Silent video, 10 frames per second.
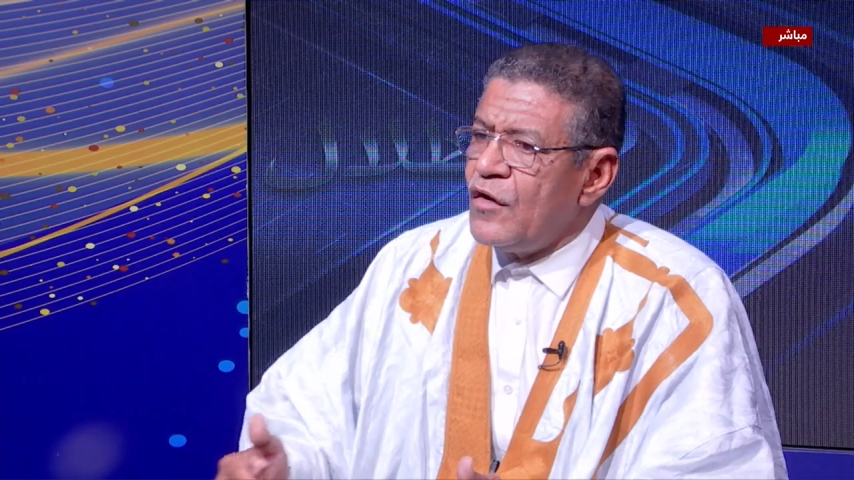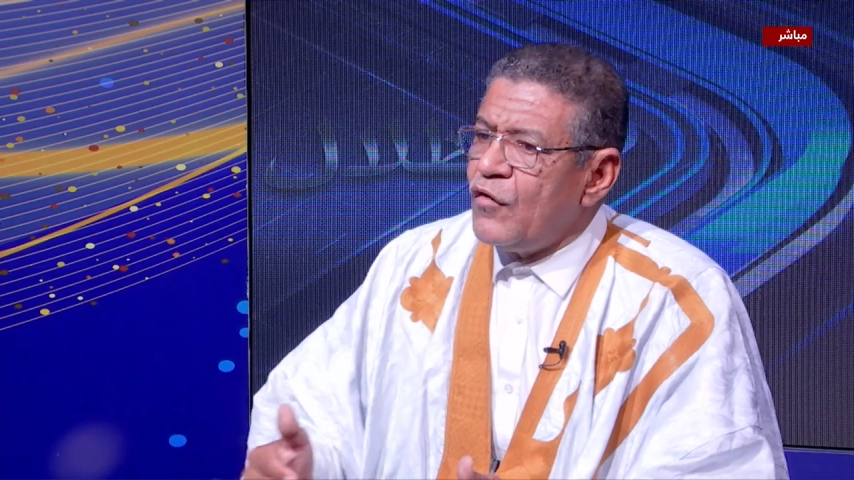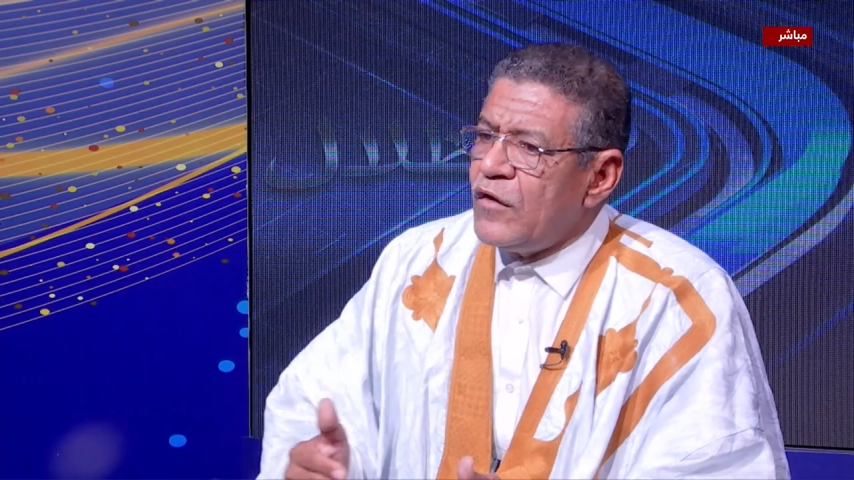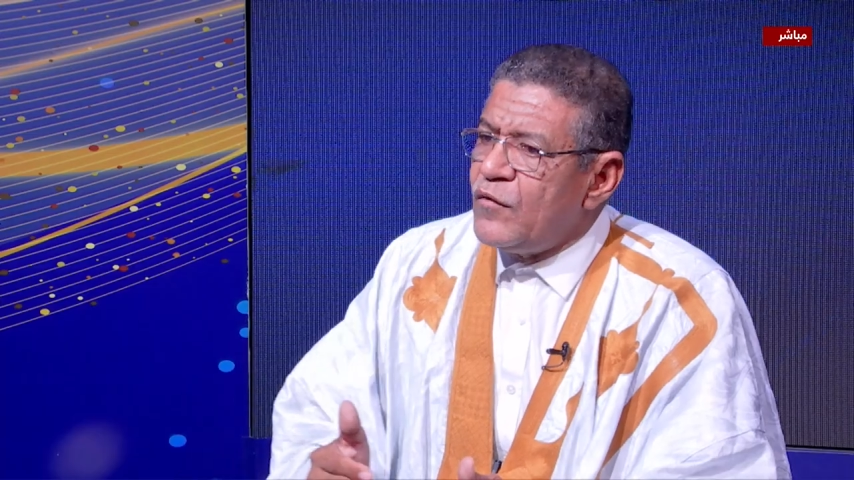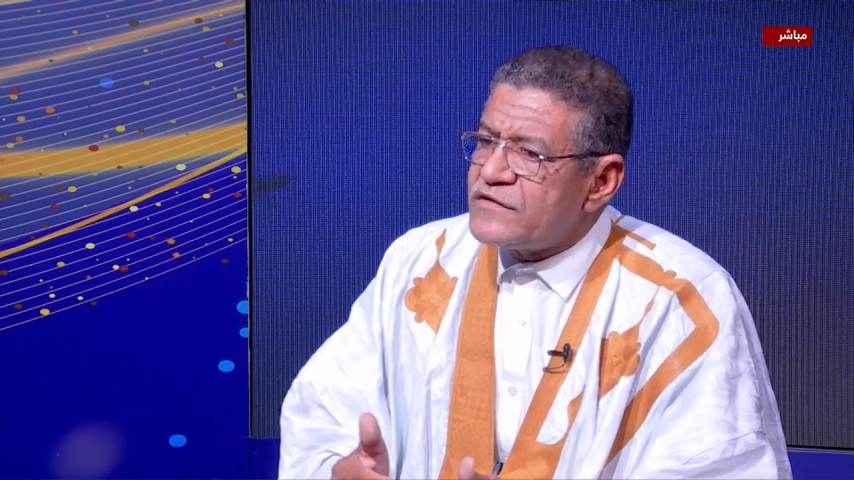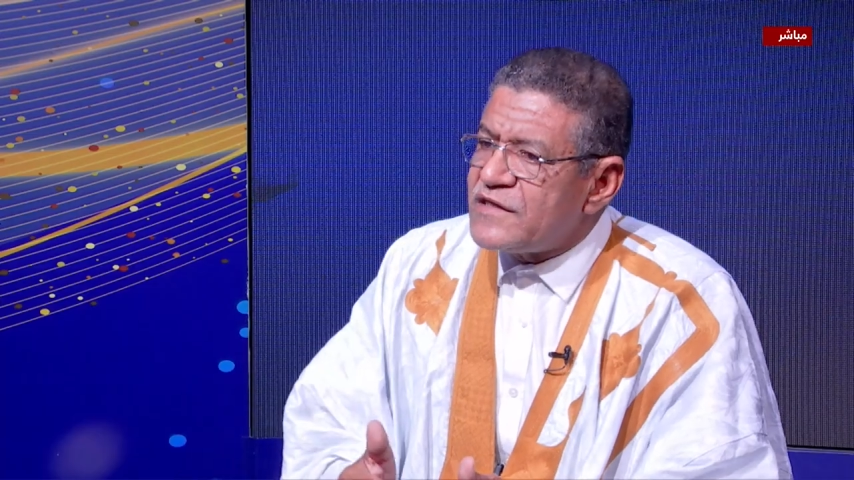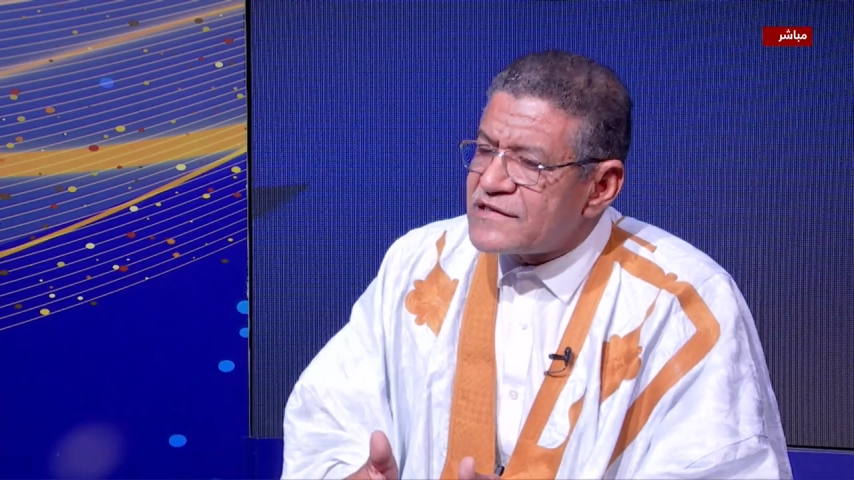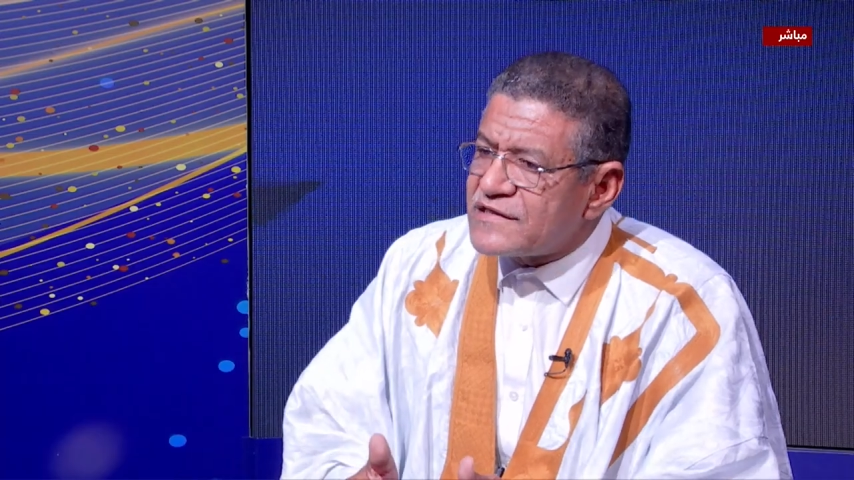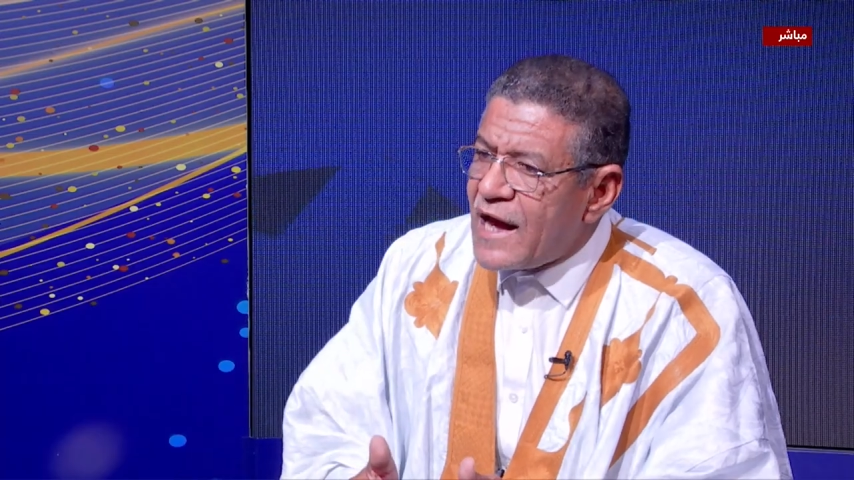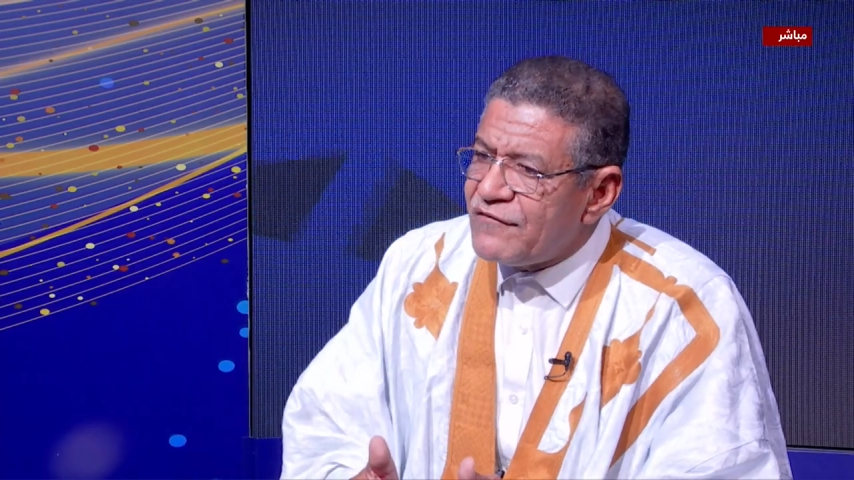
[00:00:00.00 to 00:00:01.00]
والمؤسسات
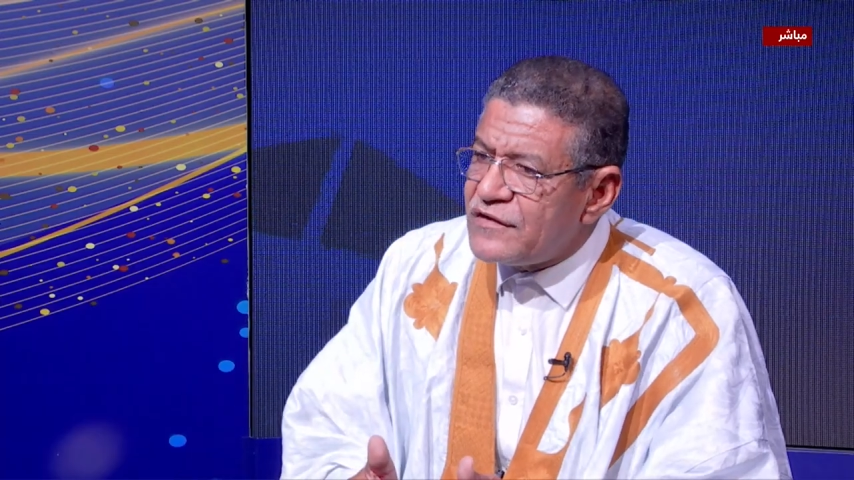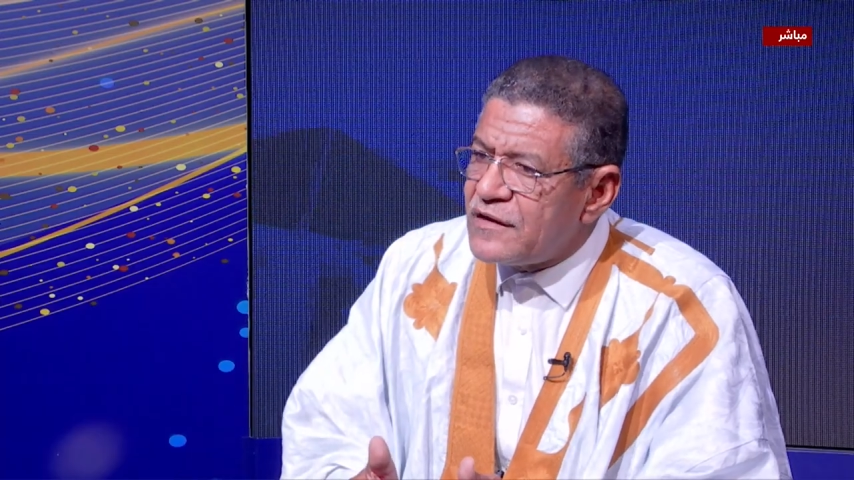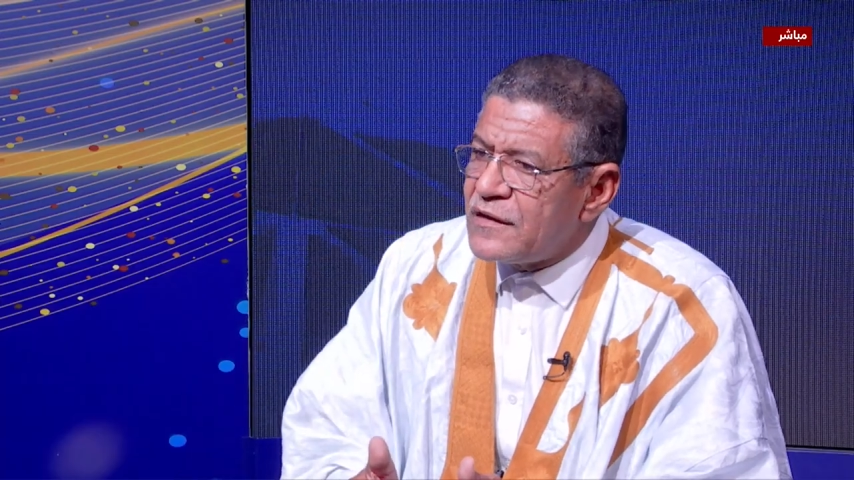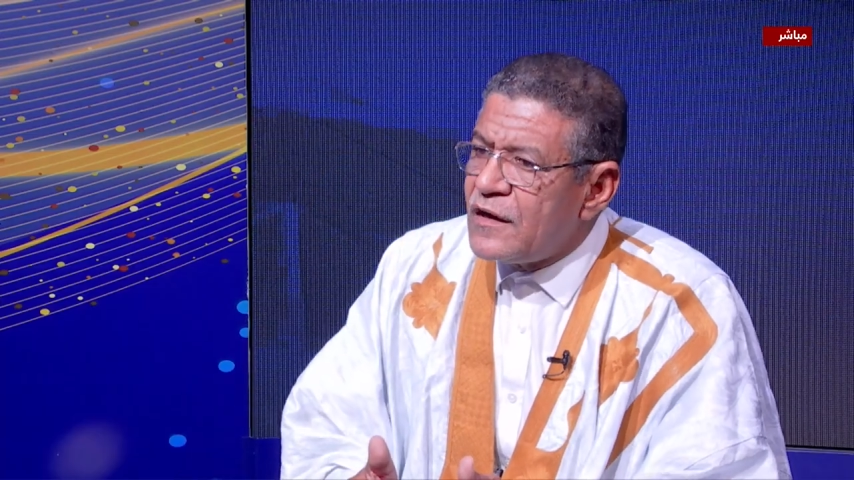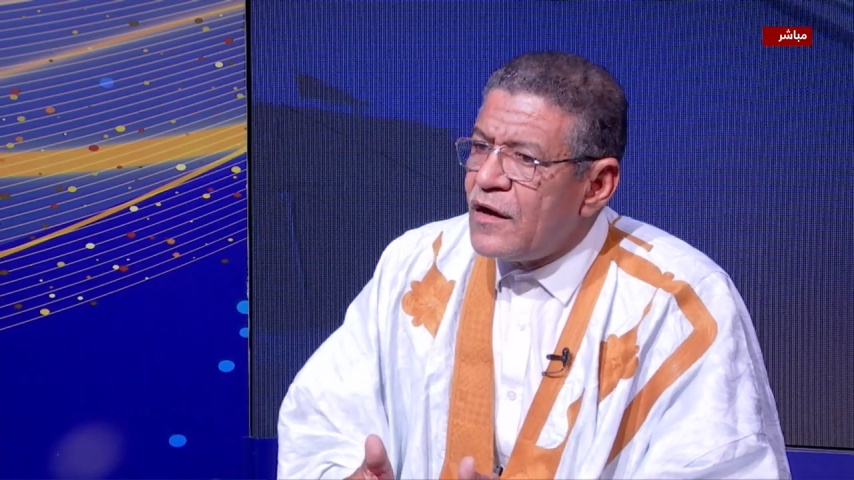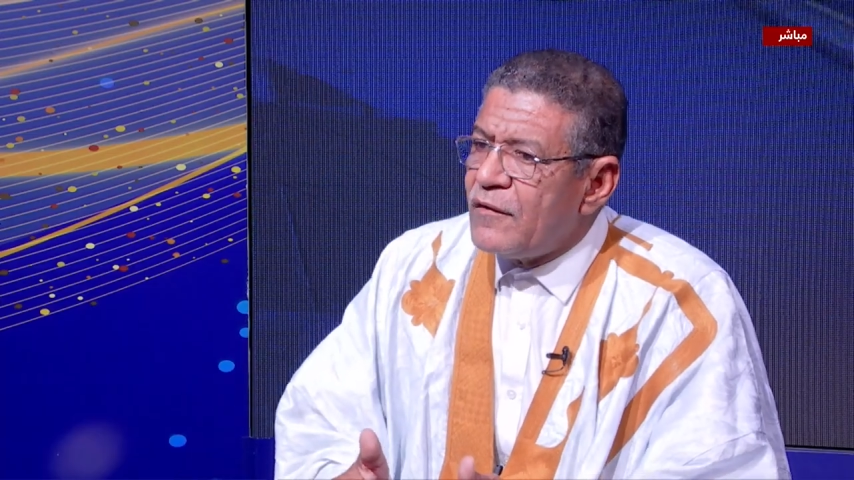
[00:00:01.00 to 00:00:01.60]
الصحفيه. اظن كان